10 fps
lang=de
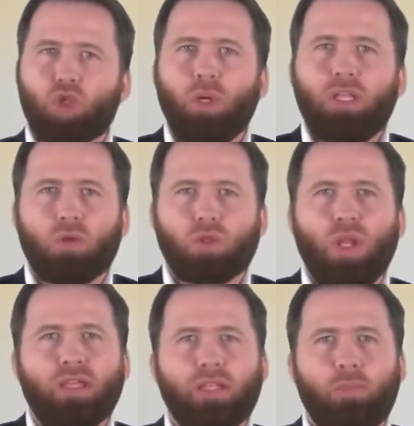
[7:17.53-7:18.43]
dann spricht auch
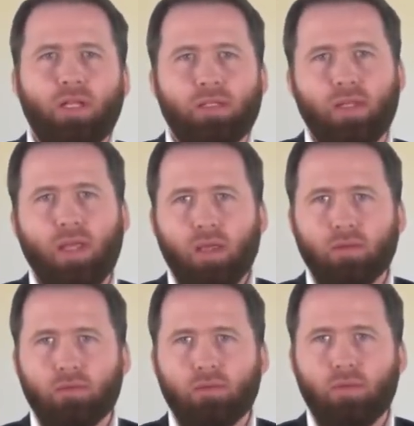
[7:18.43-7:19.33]
zunächst einmal nichts
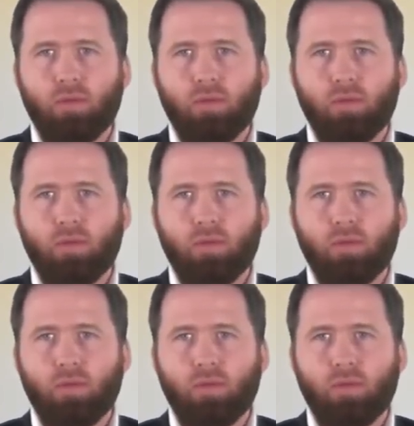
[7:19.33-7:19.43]
dagegen.